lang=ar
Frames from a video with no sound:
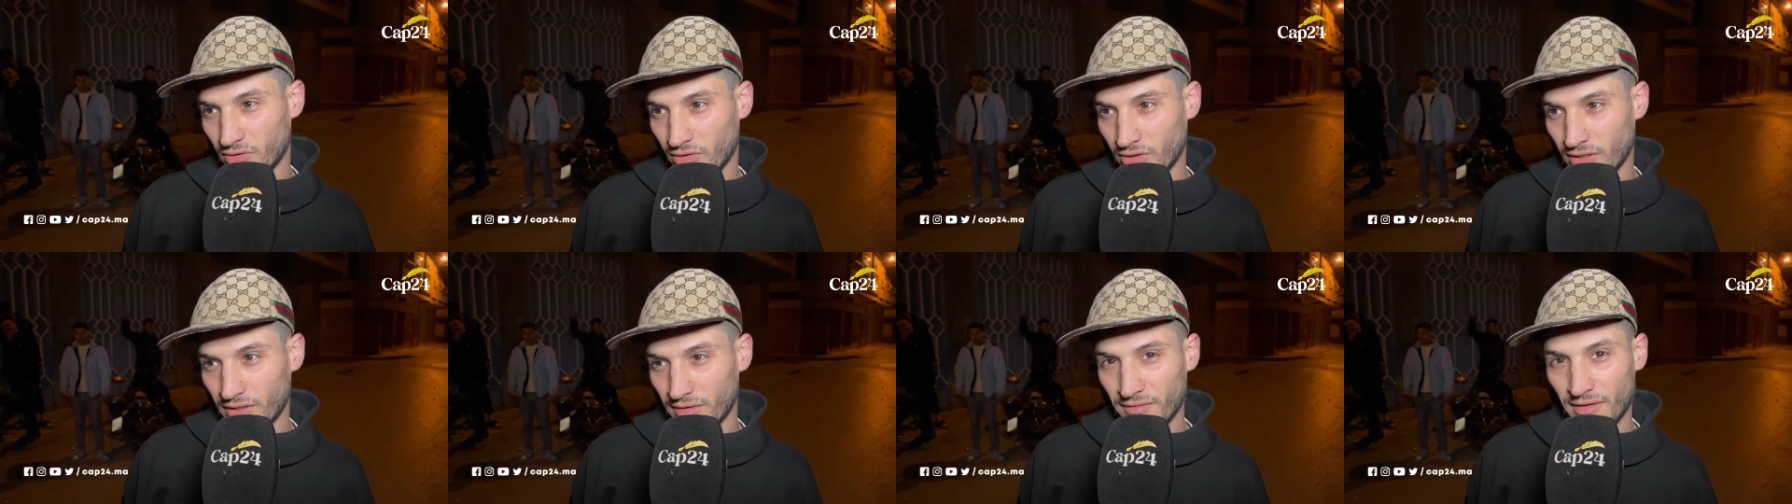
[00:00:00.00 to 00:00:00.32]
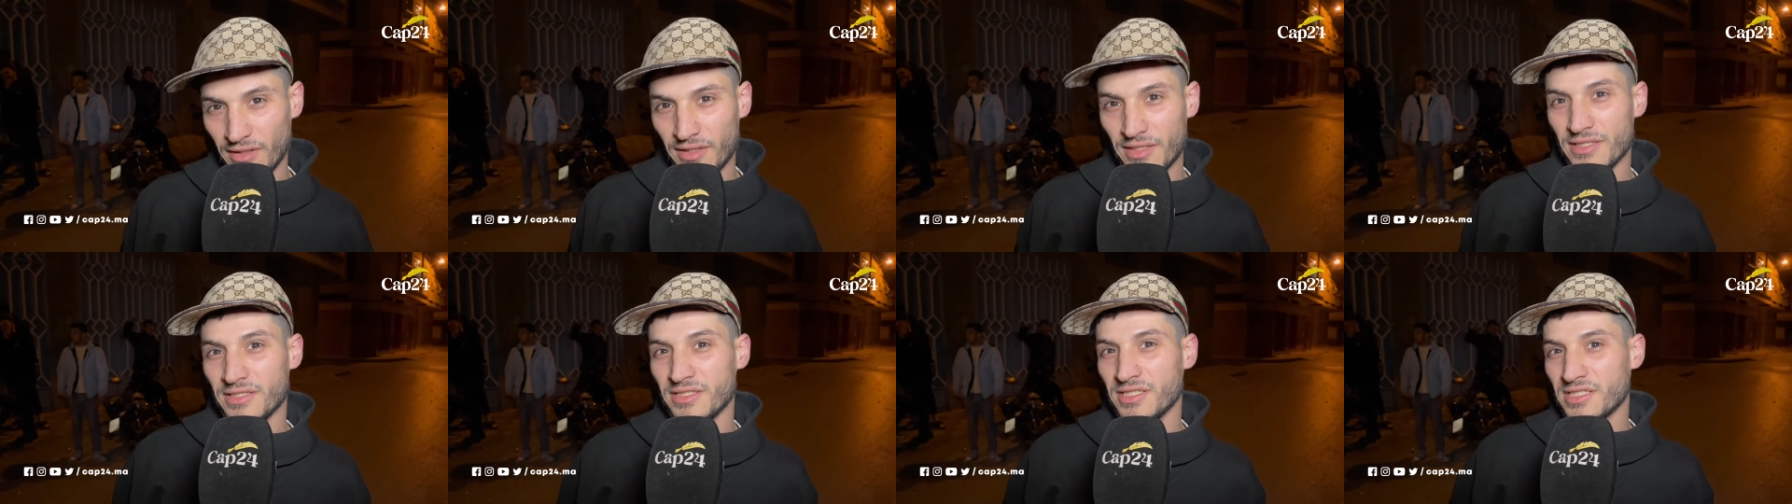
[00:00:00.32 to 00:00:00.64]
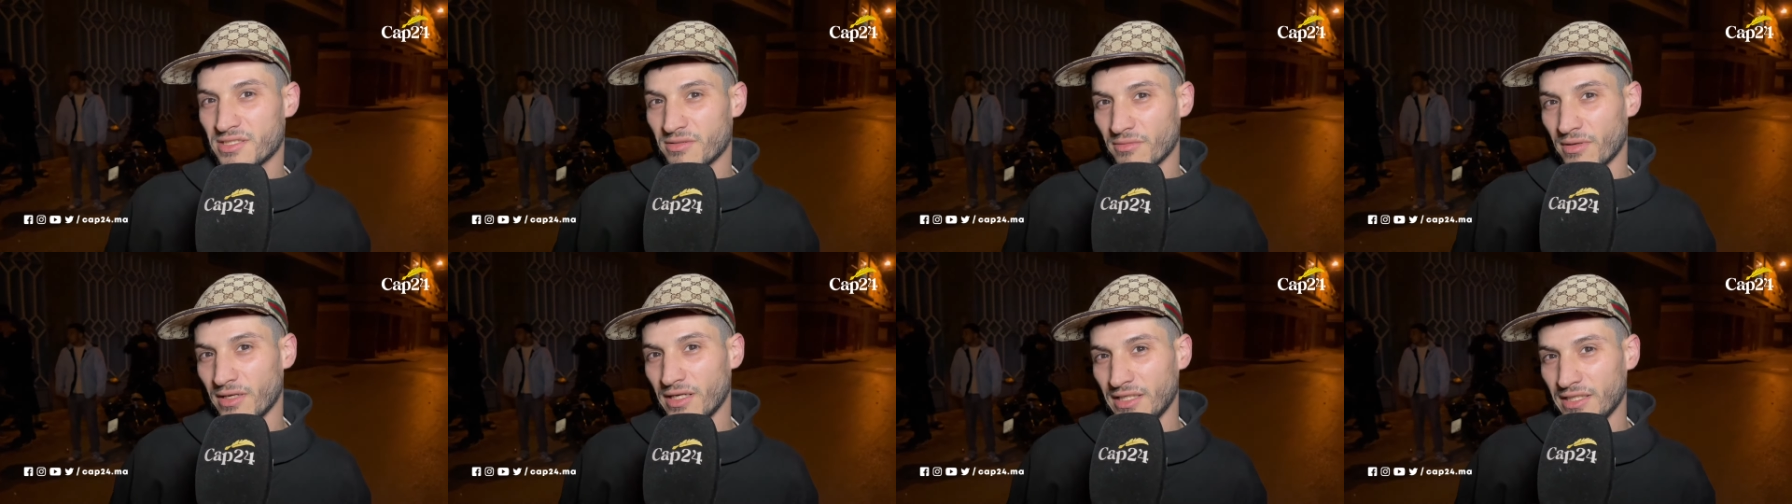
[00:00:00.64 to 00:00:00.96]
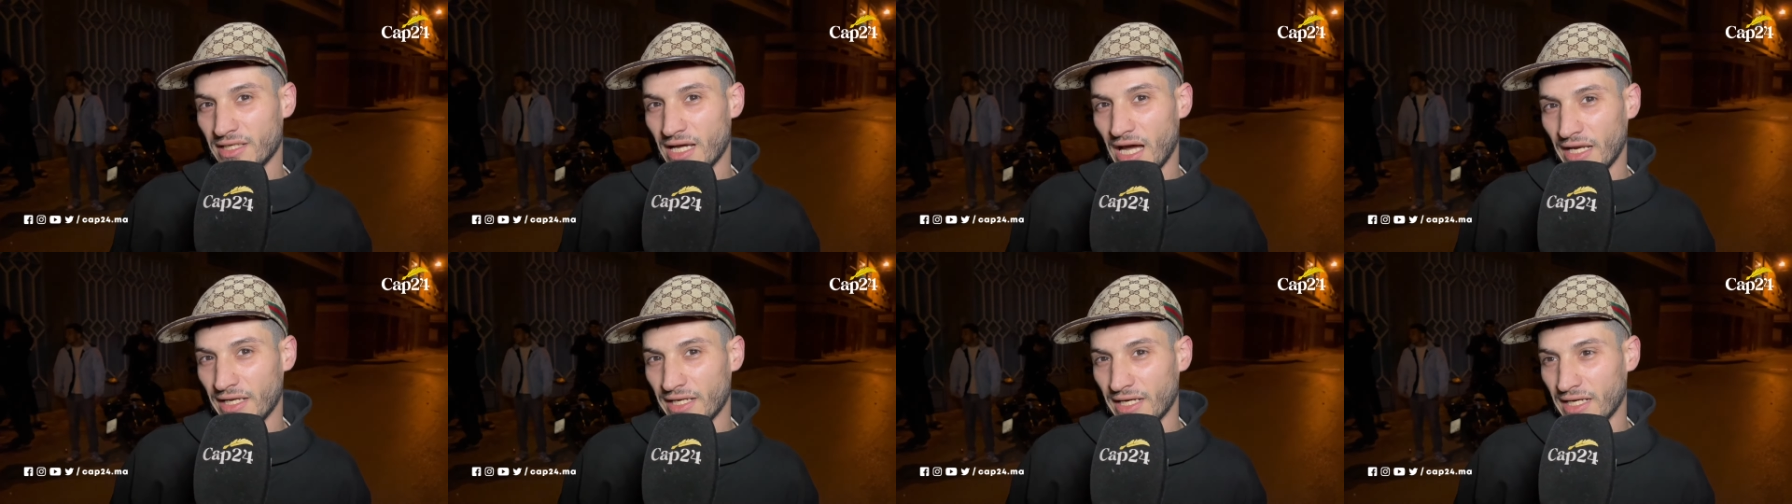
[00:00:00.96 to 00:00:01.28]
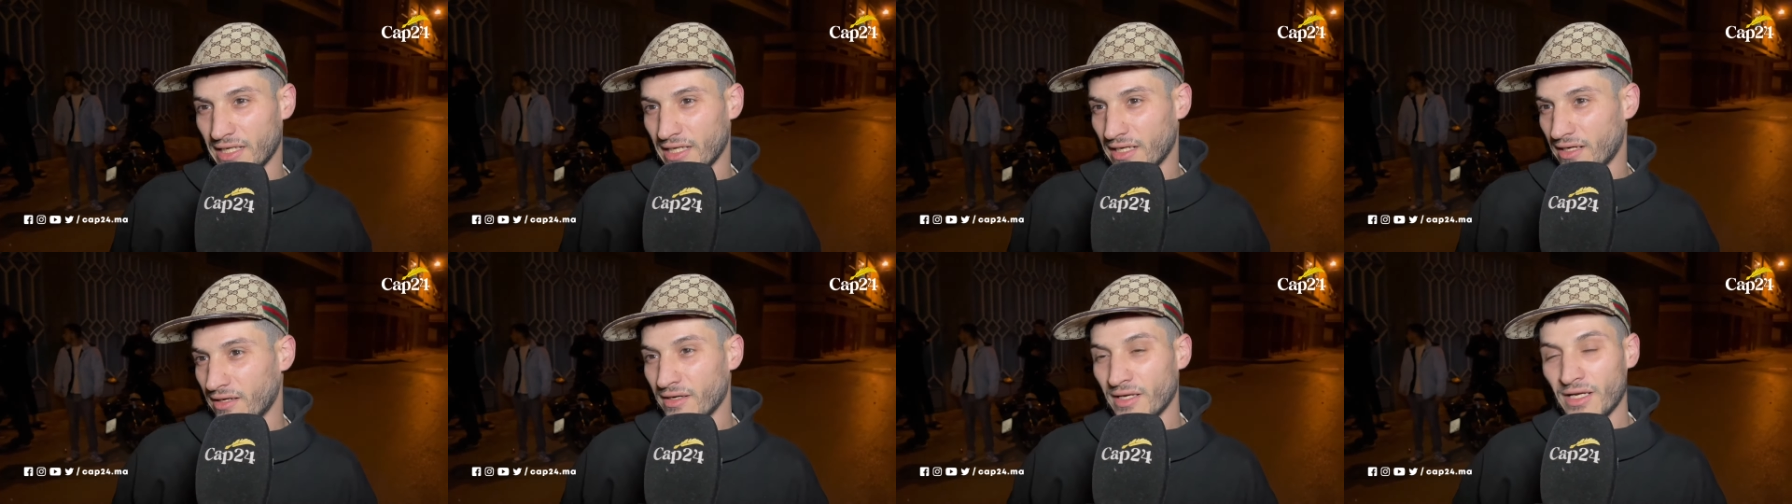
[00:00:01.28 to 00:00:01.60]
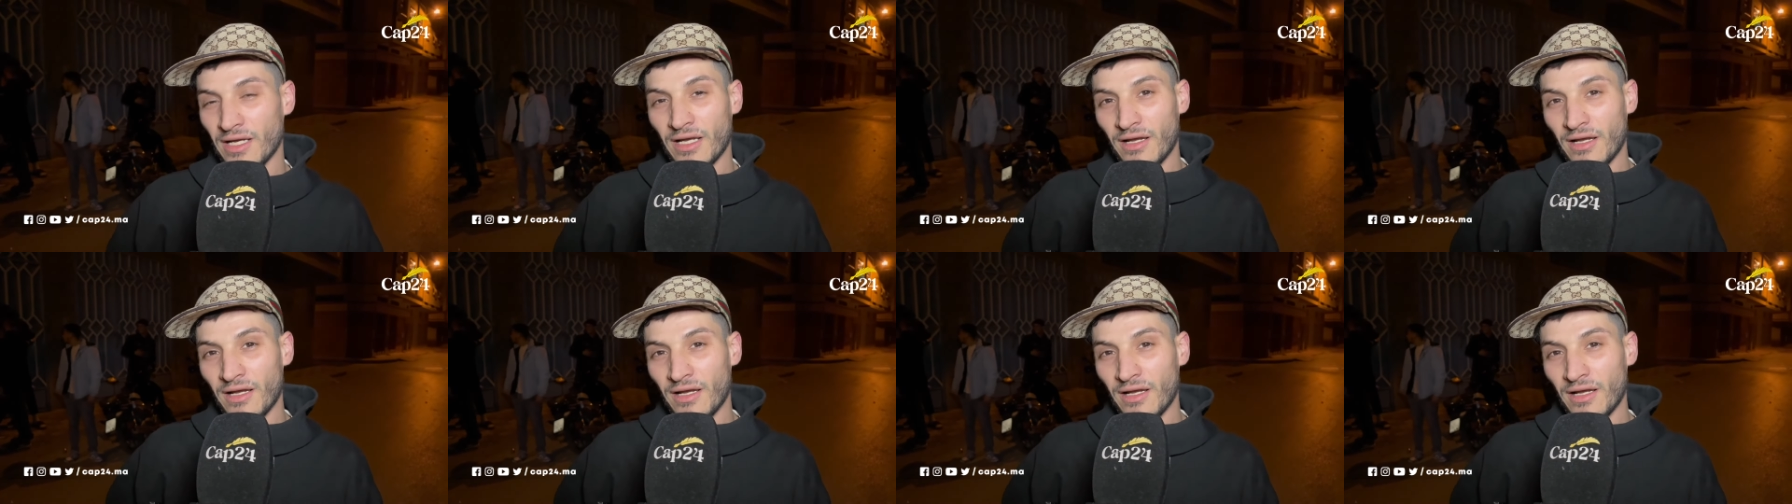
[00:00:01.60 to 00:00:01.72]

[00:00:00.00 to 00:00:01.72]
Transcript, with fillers: عليه لان بالنسبه لنا حنايا